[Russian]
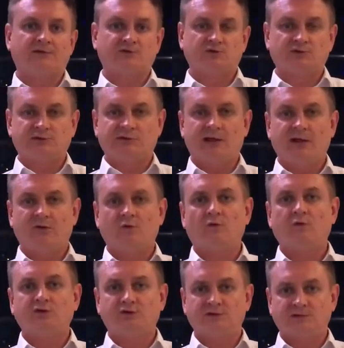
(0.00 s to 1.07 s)
осуществляют
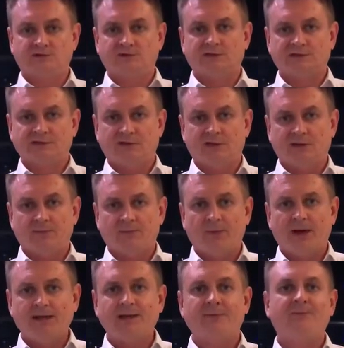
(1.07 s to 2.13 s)
очень известные
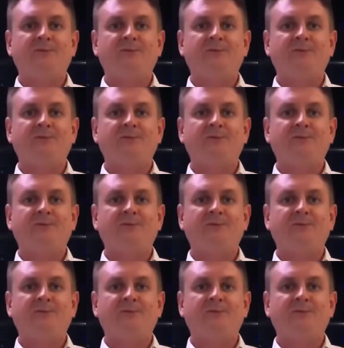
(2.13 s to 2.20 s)
компании